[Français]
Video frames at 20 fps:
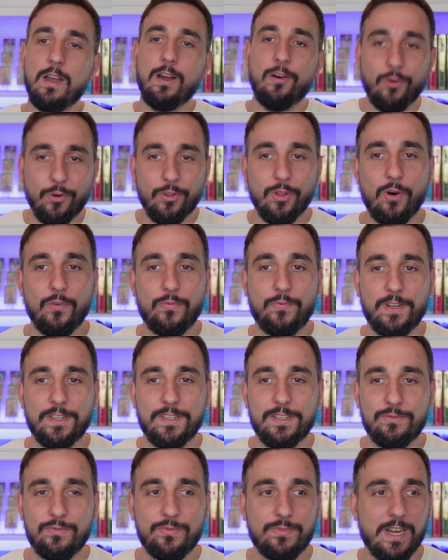On a enfin
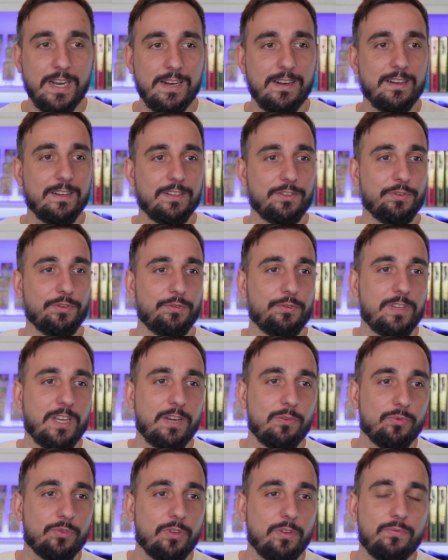des nouvelles. Je suis
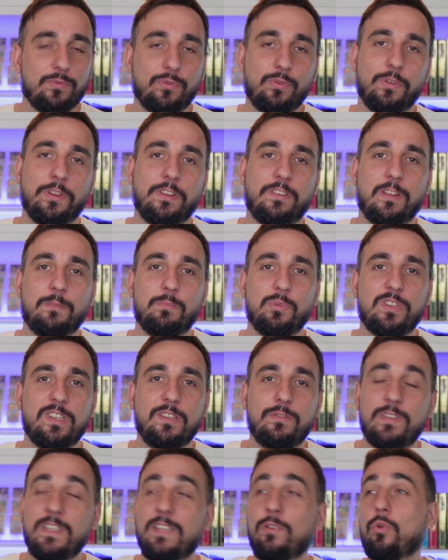très content de vous tourner cette
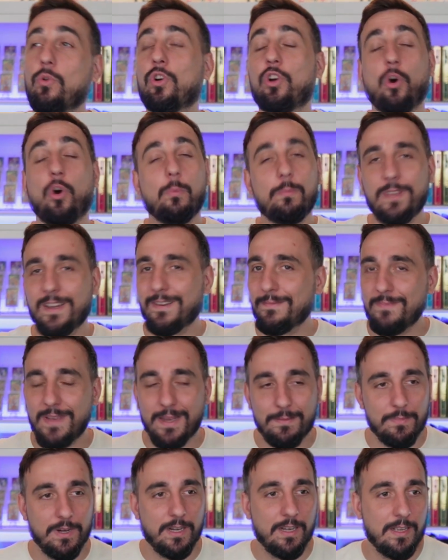petite vidéo quand bien
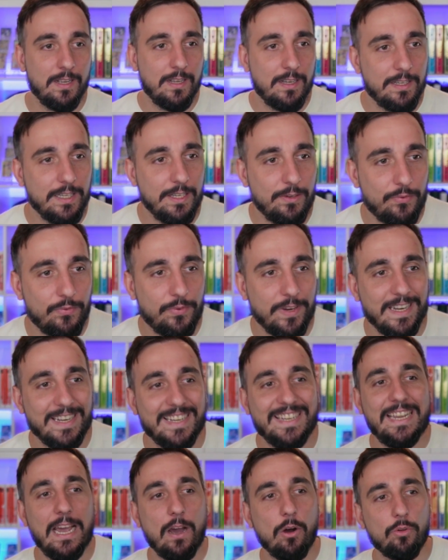même il
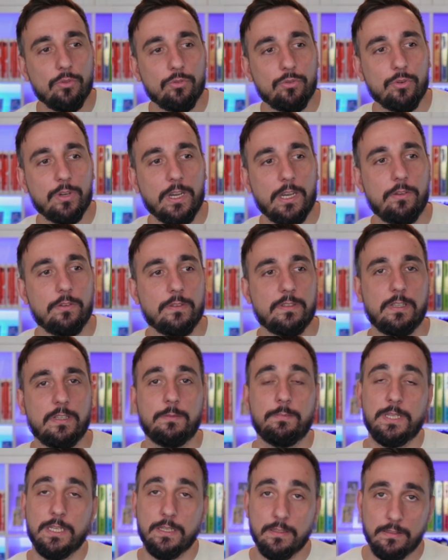fait 40 degrés dans
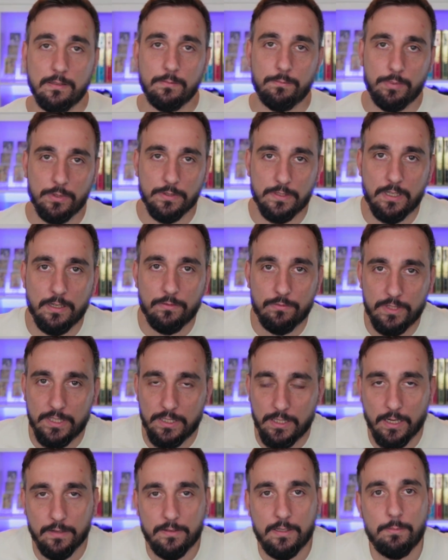cette pièce. Pensez à vous
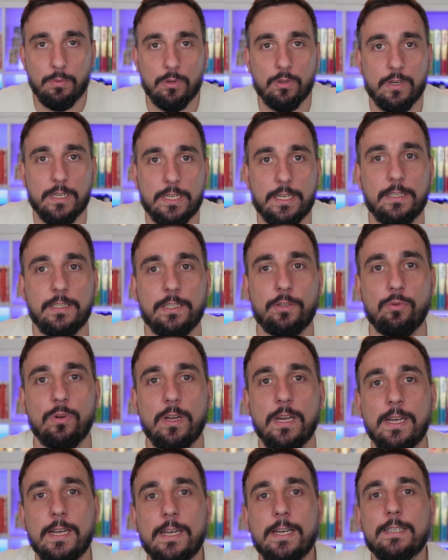hydrater pendant la
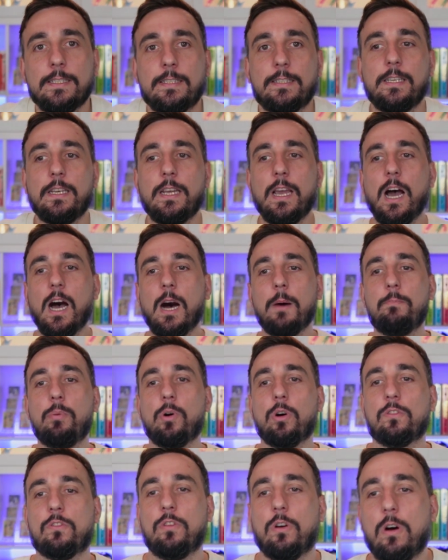canicule, c'est
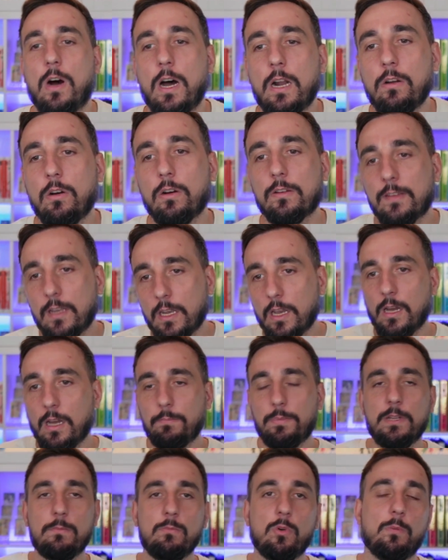important. Alors très
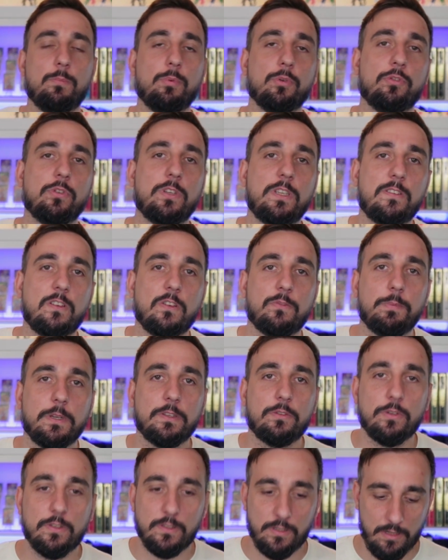rapidement pour ceux qui ne savent
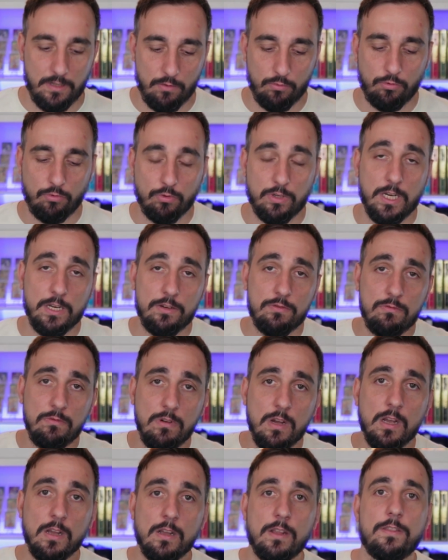pas ce que c'est Naruto
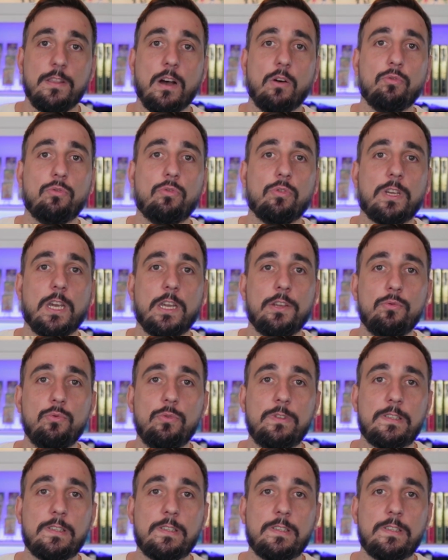Caillou, Naruto Caillou